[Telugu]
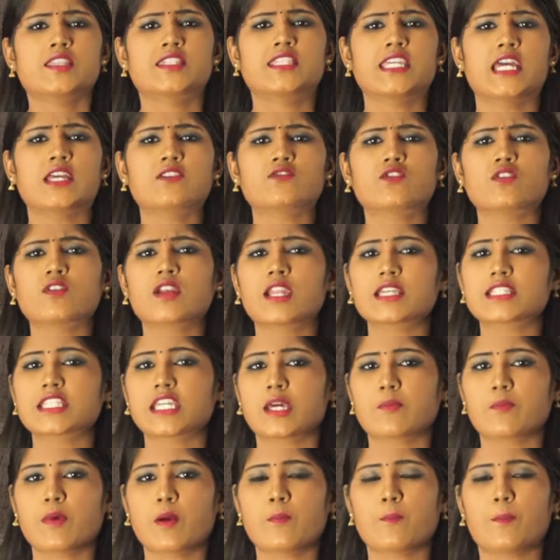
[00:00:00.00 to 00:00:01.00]
జంతువుల
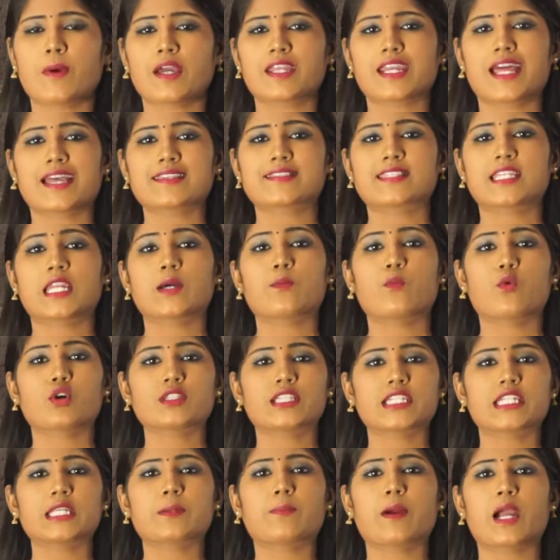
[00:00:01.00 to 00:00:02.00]
చర్మంపై రాసిన
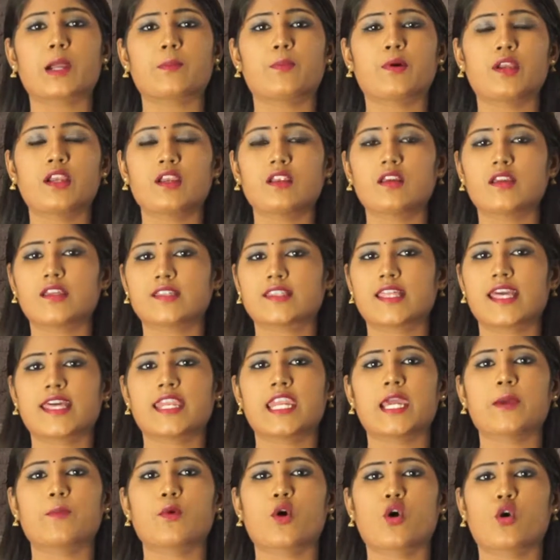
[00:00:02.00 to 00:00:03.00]
మొదటి బైబుల్
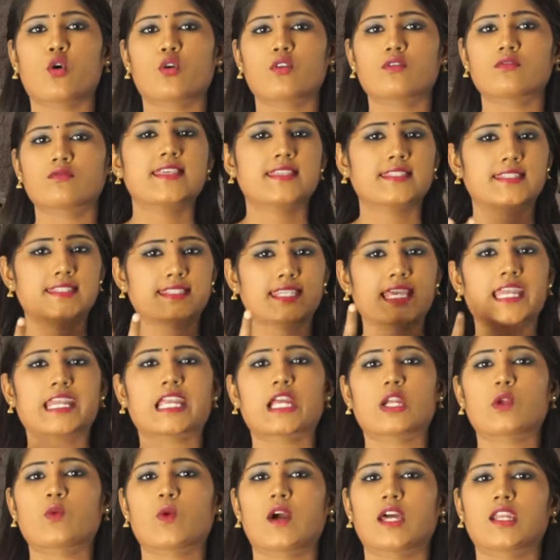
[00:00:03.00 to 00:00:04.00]
ఇదేనేమో
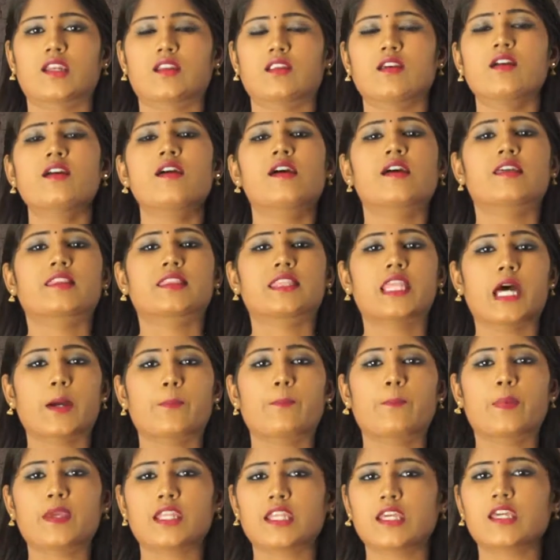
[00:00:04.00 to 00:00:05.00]
సెకండ్ వన్ ద
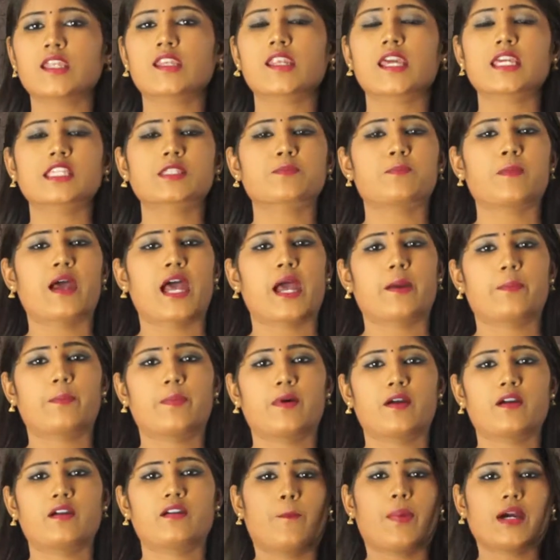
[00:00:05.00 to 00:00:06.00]
పిరి రేస్
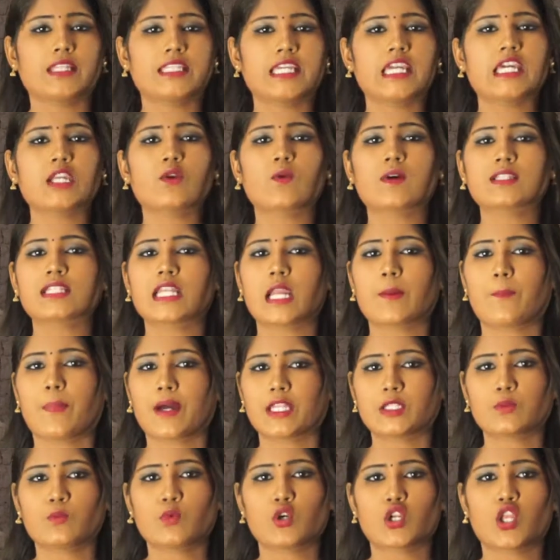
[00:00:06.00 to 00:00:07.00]
మ్యాప్ పదిహేను వందల
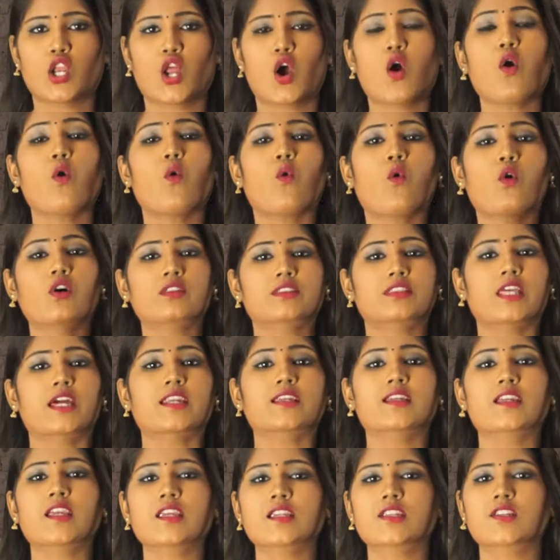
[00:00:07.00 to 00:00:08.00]
పదమూడులో ఓ
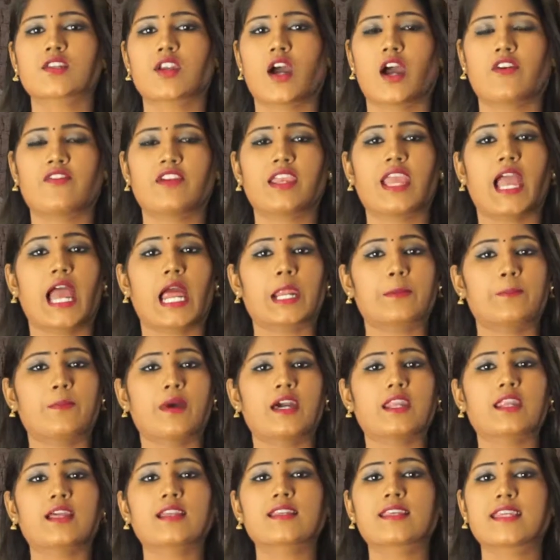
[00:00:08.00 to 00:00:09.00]
టర్కిష్ నావీ
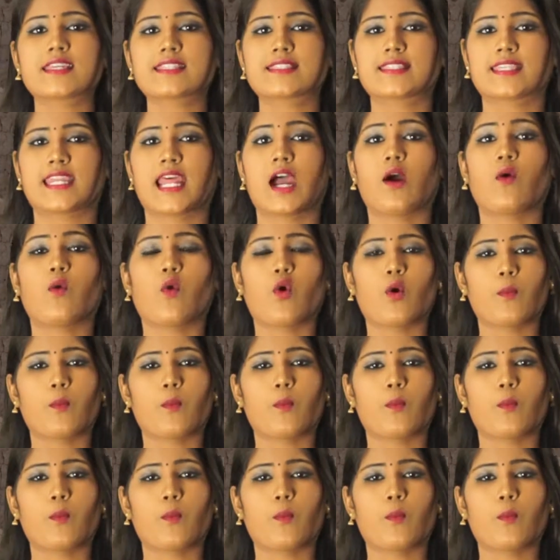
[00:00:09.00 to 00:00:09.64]
అడ్మిరల్ గీసిన ఓ